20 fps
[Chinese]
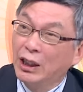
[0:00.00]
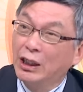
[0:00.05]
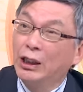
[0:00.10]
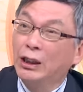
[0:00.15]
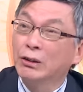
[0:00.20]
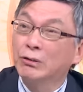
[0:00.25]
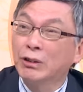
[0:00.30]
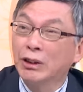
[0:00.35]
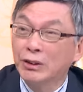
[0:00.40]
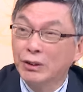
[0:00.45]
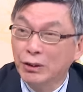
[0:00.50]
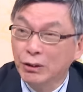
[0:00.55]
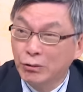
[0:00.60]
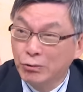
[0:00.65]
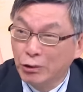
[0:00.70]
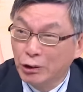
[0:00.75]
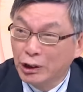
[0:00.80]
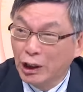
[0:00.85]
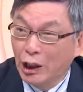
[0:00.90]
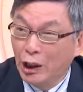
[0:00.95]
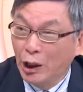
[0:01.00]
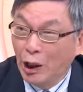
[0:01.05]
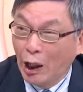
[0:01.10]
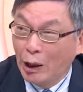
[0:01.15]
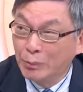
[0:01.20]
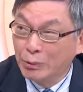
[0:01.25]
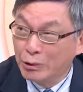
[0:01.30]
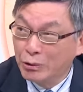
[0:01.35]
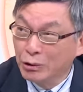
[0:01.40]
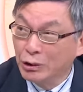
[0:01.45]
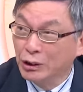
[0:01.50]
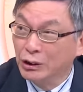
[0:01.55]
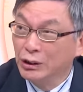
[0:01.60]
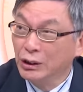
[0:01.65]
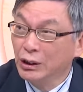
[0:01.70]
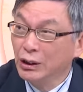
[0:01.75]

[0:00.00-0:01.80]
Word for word: 央行算是做的还不错。